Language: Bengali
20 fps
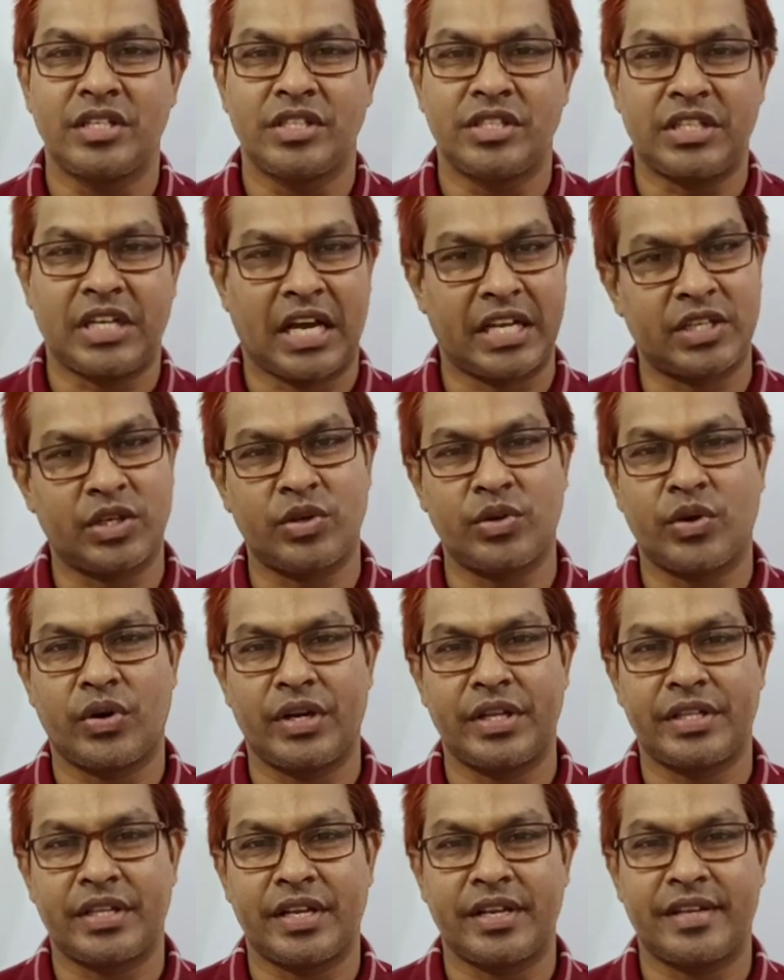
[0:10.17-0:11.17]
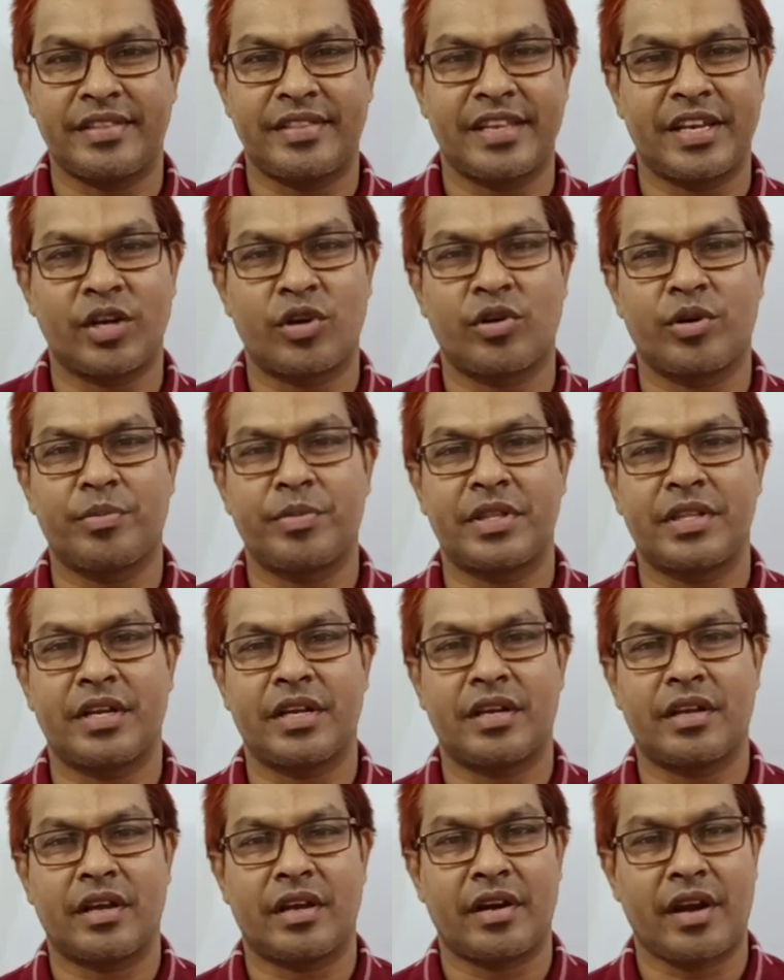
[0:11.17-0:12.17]
সাধারণ গণিতের
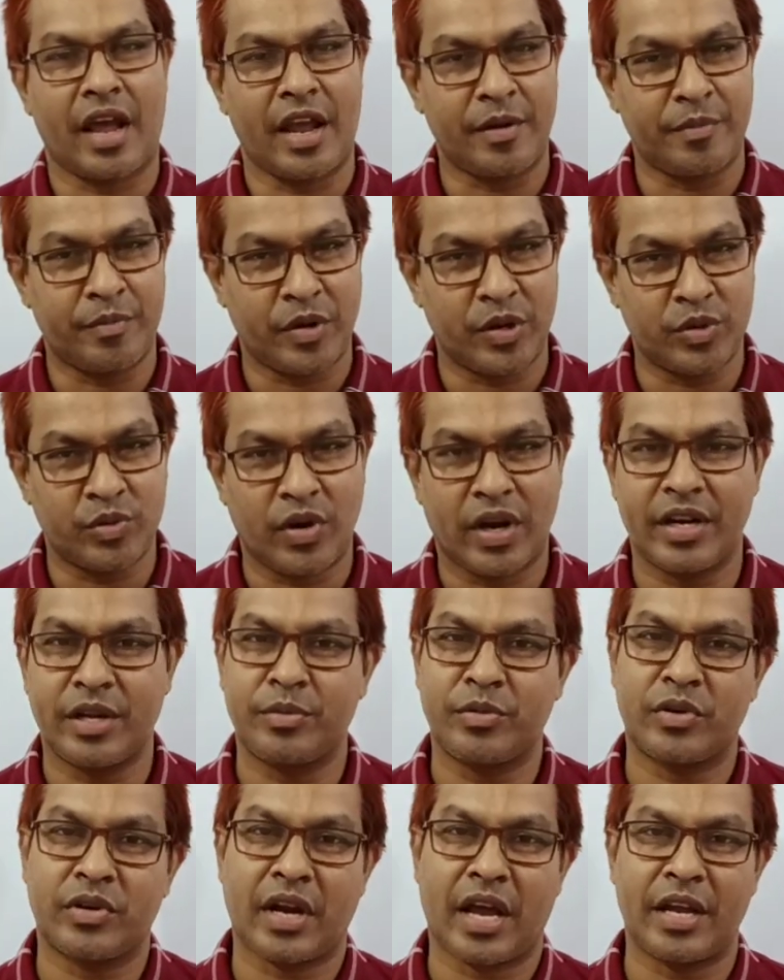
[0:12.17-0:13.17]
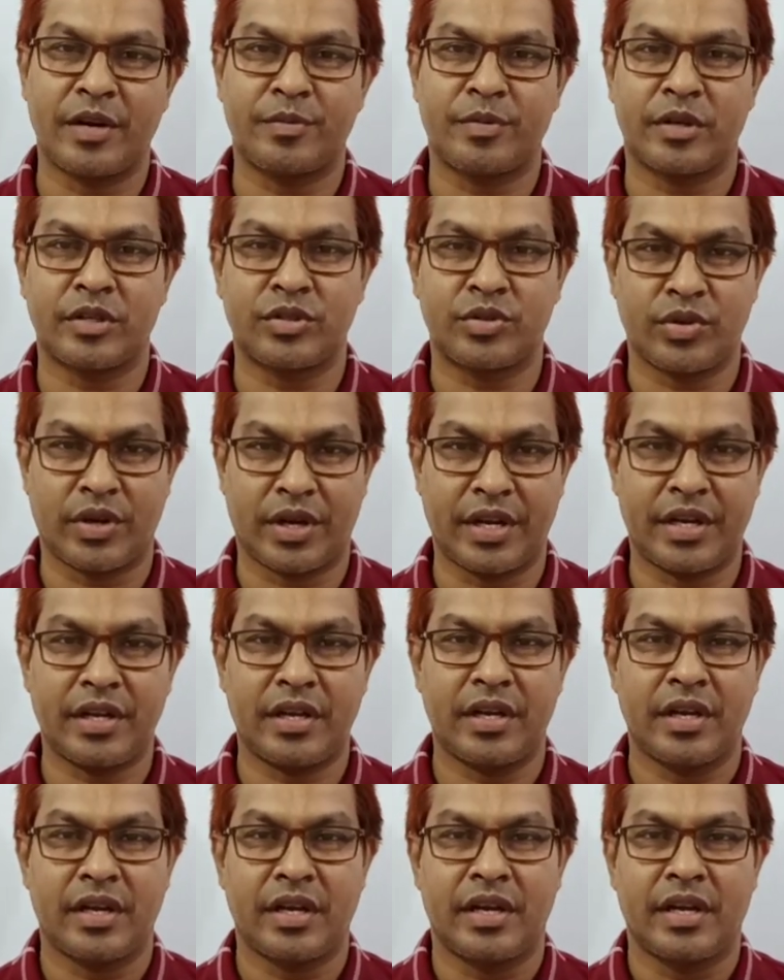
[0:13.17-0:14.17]
ত্রিকোণমিতির নাইন পয়েন্ট ওয়ান এবং নাইন পয়েন্ট টু এর
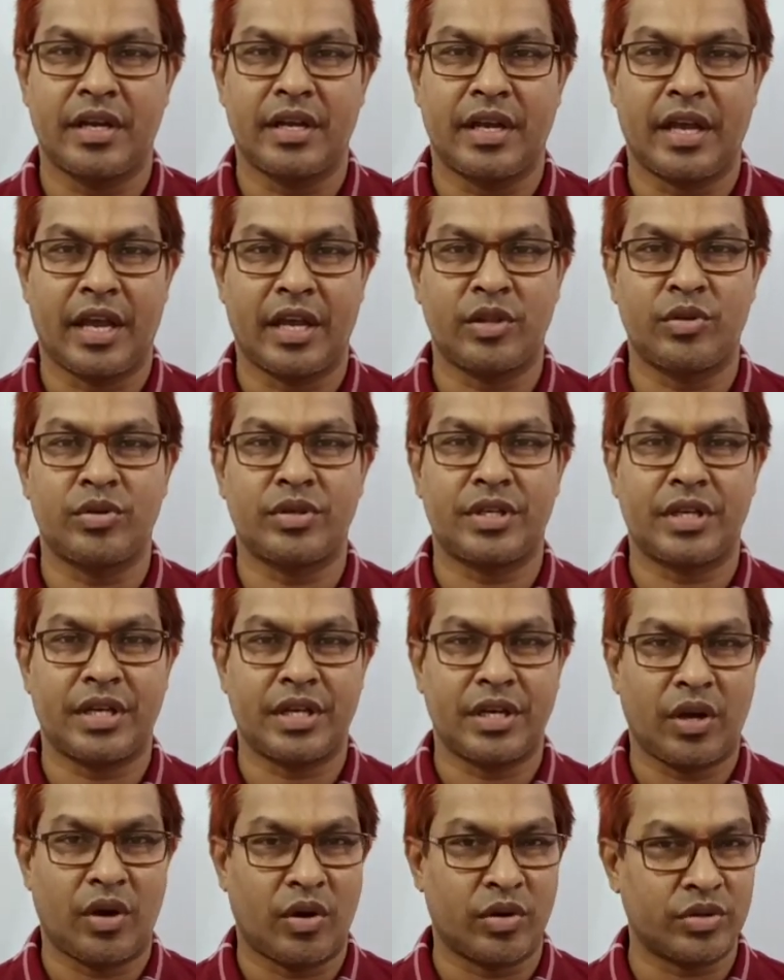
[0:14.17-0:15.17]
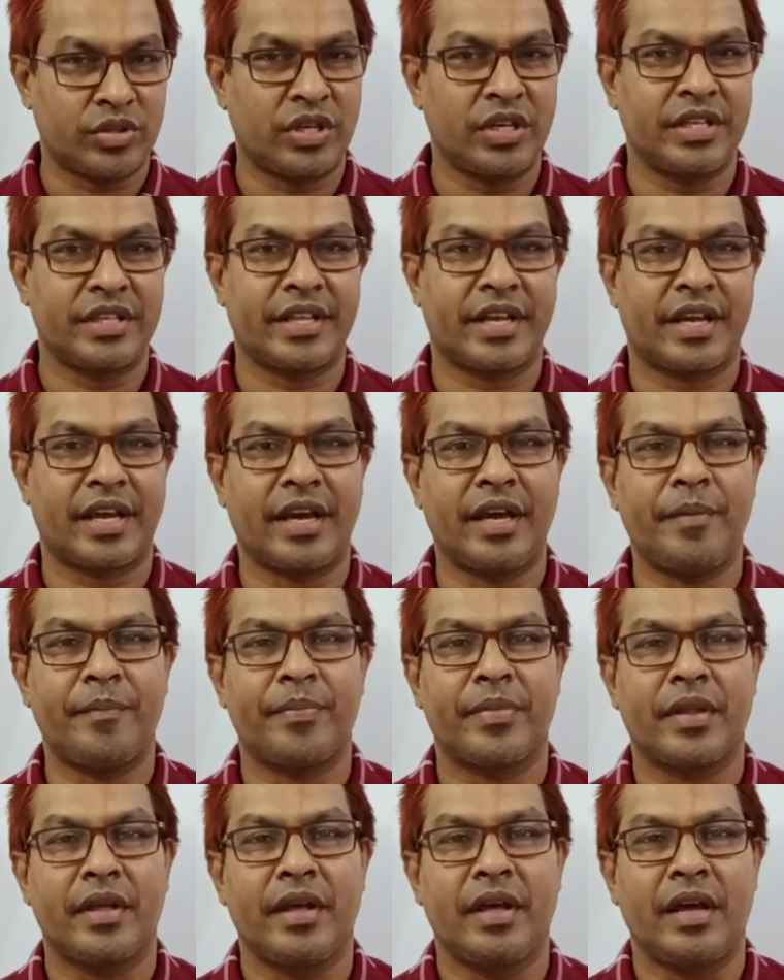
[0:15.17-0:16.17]
এই দুটি অনুশীলনী থেকে
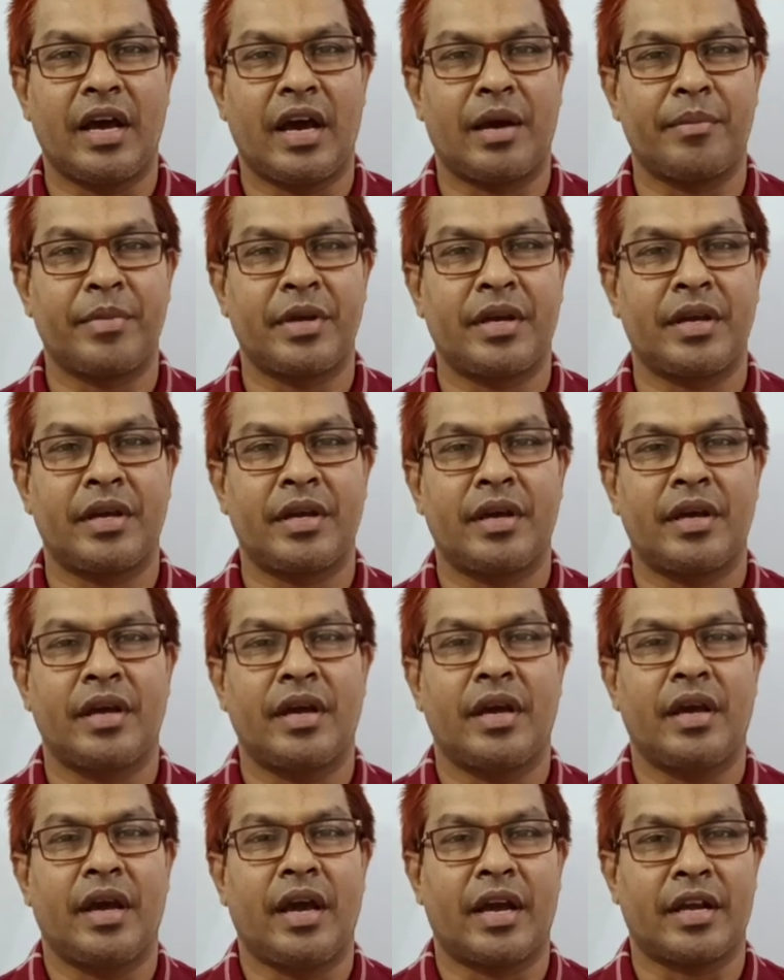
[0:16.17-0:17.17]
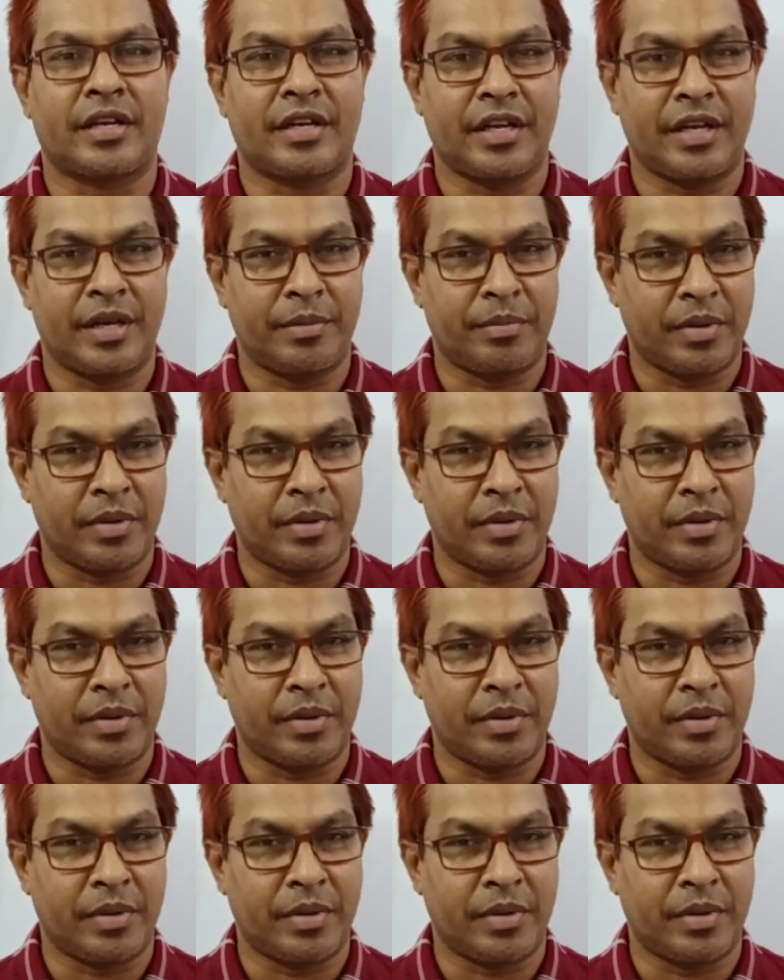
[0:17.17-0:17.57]
আমি একটি